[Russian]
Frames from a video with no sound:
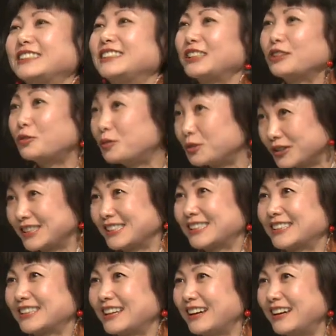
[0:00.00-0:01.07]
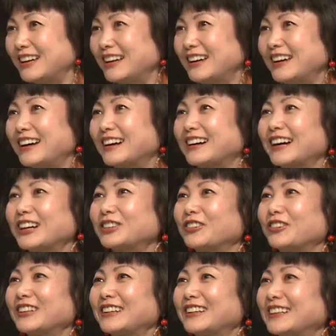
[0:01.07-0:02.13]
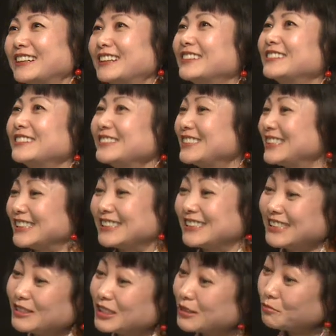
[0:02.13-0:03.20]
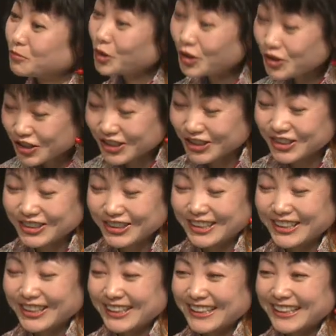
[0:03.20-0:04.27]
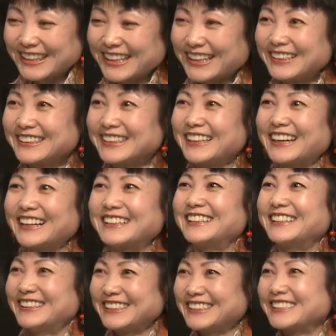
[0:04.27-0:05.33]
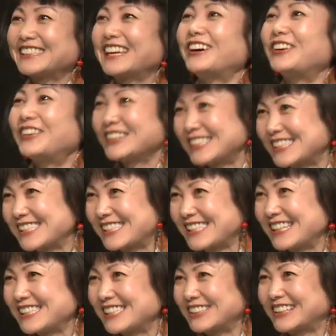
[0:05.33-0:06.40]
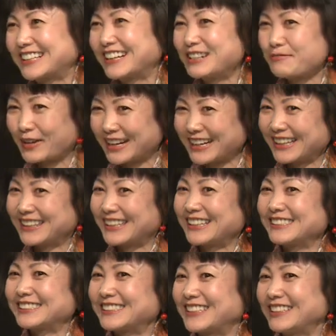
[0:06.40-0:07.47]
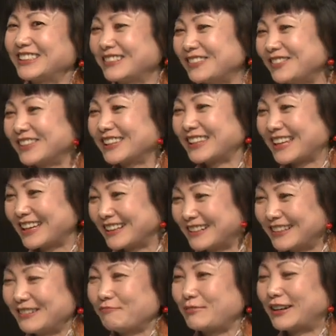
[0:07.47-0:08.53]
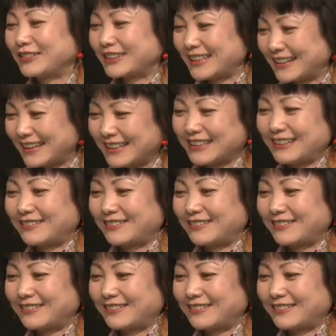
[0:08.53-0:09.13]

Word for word: не хочется, да? А как только не сможешь, тогда захочется еще как покататься. Ну, вот так повторение